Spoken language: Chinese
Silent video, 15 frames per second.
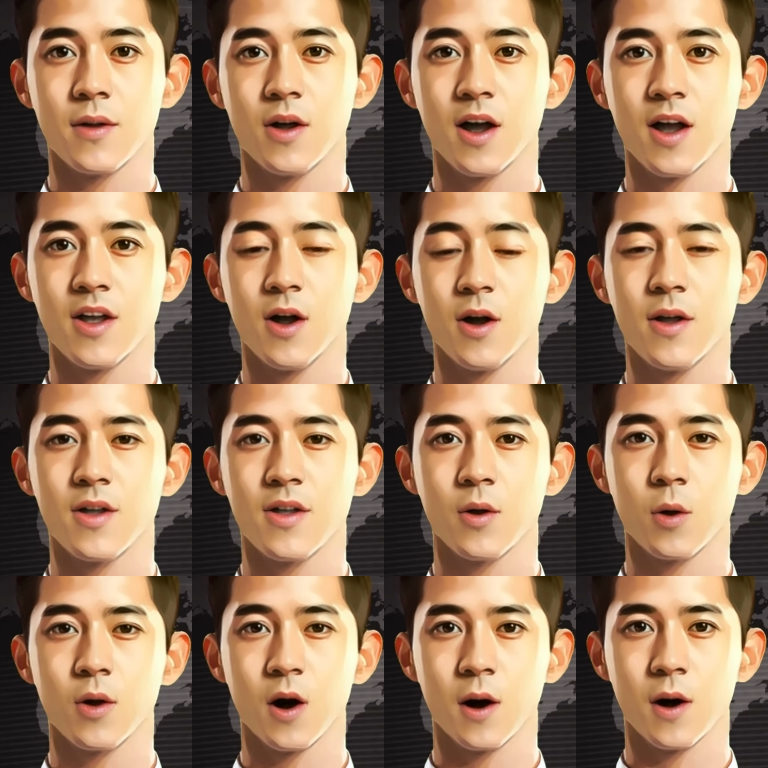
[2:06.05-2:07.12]
情绪勒
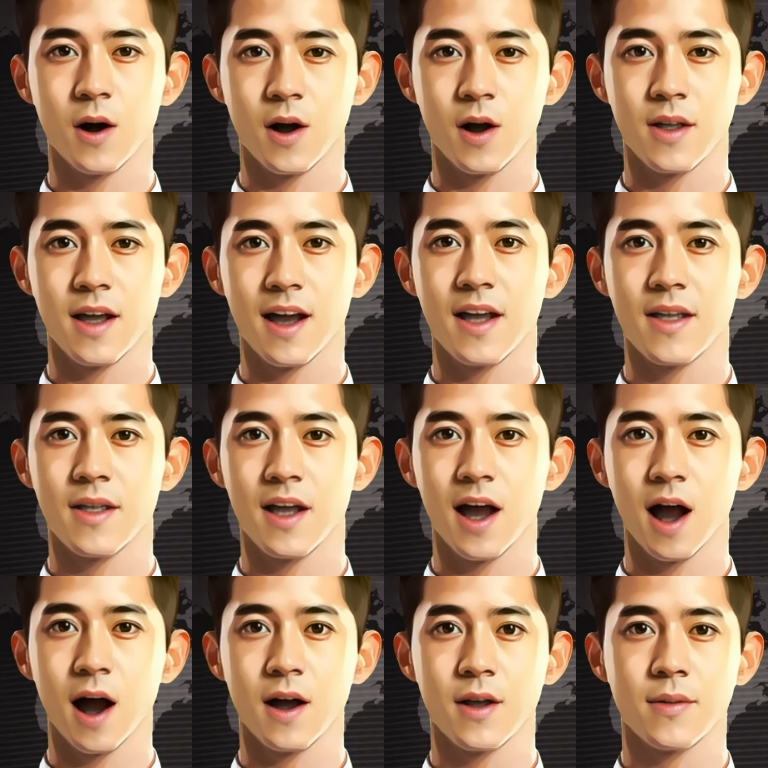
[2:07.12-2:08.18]
索常让人难以抵
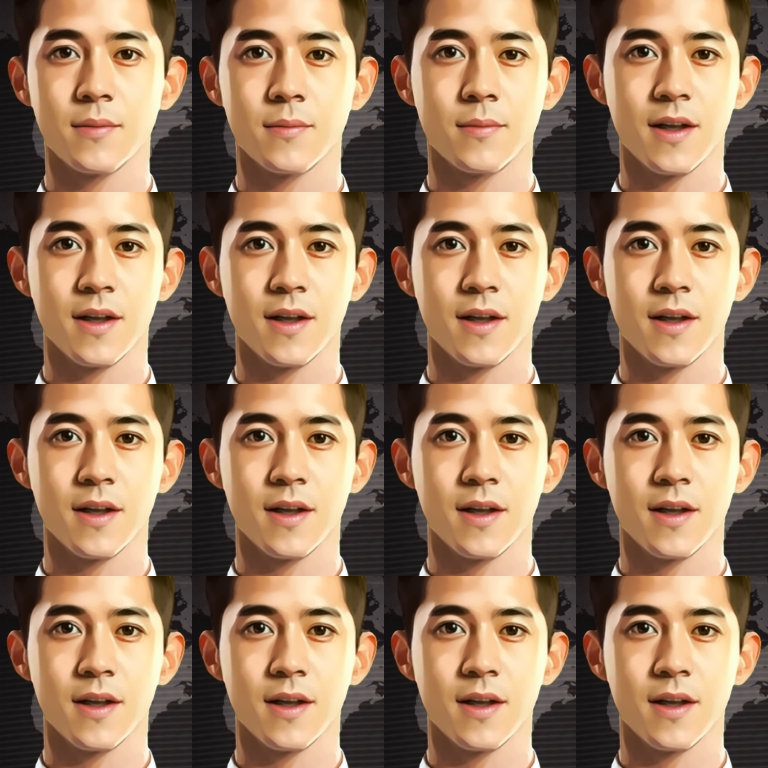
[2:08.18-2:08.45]
抗，